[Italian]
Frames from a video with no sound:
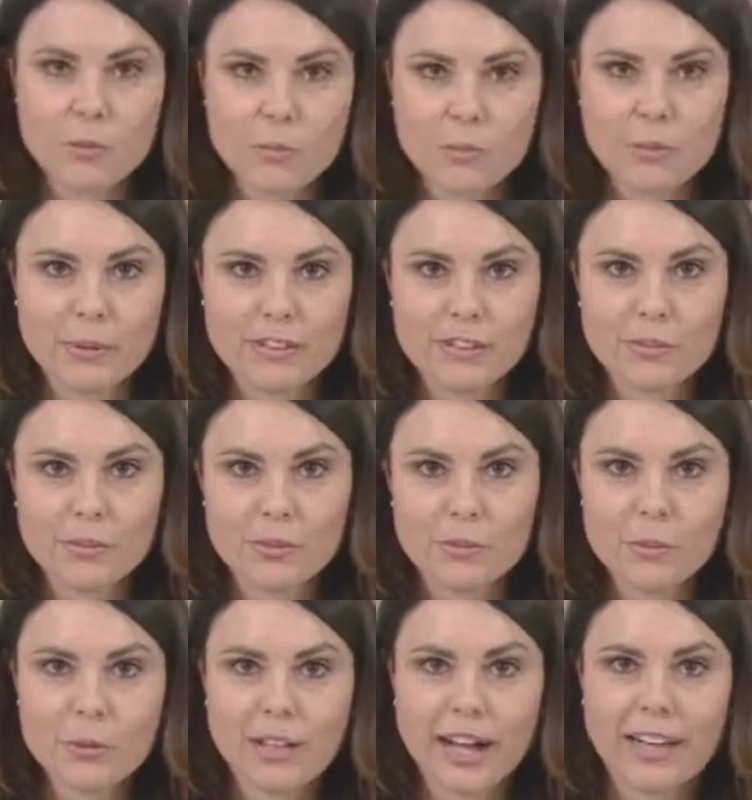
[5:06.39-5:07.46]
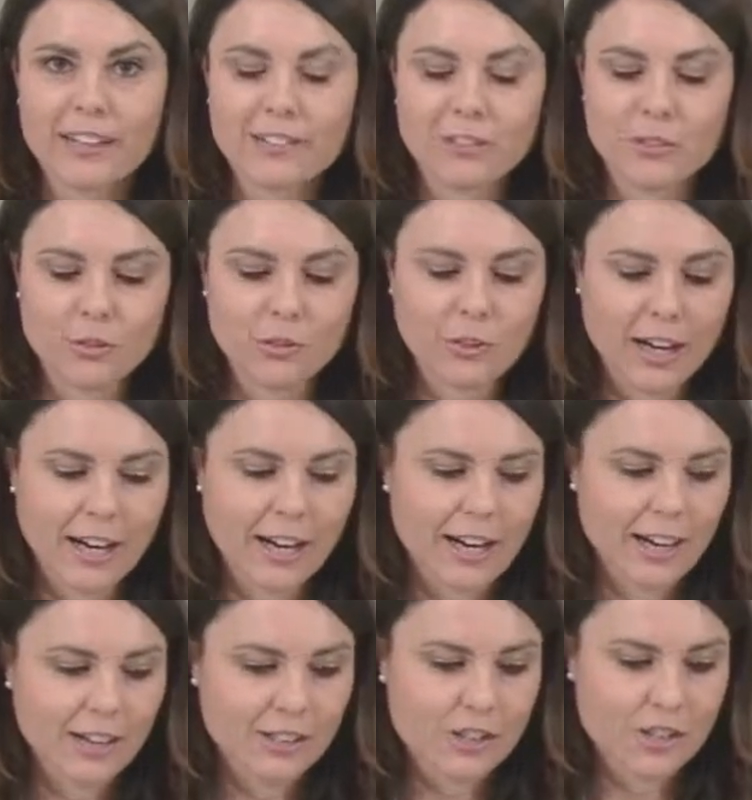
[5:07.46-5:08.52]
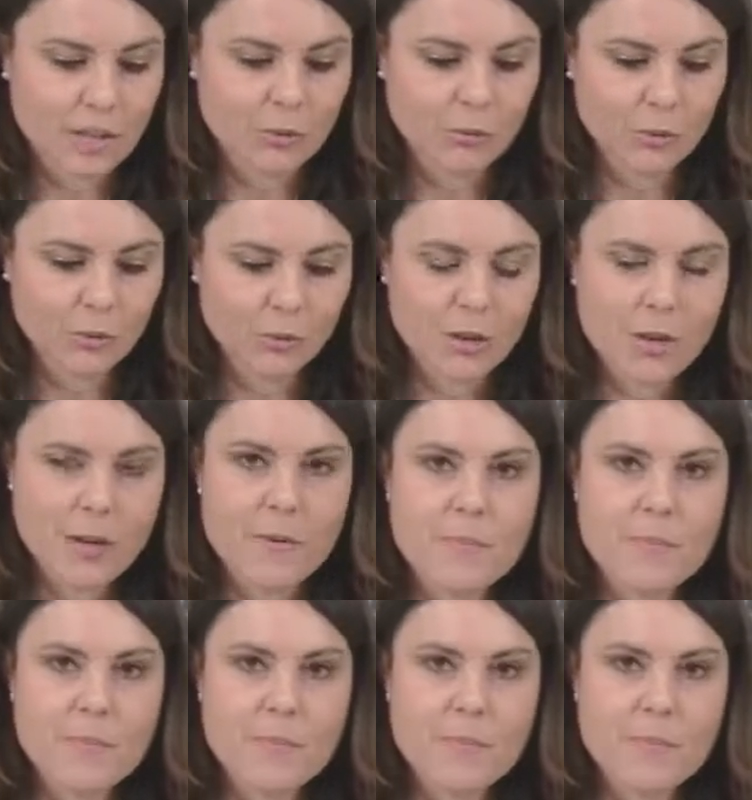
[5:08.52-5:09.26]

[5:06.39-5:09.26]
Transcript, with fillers: come Partito Democratico a, diciamo,